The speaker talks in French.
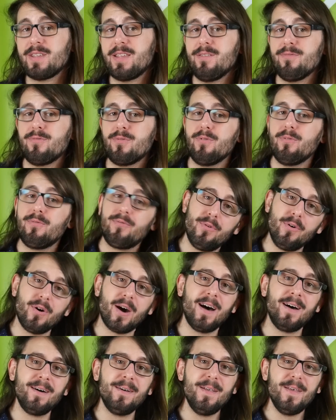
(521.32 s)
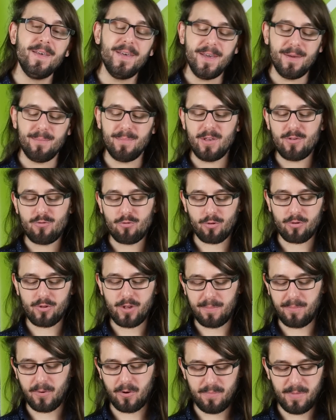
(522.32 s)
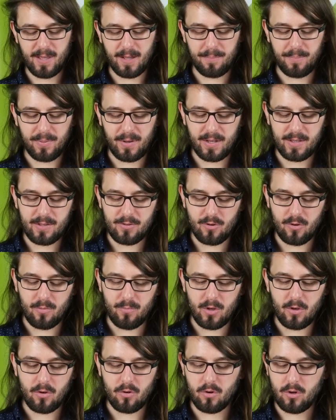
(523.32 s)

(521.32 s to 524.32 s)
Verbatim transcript: qui vous le fera, mais sur cette première prise en main,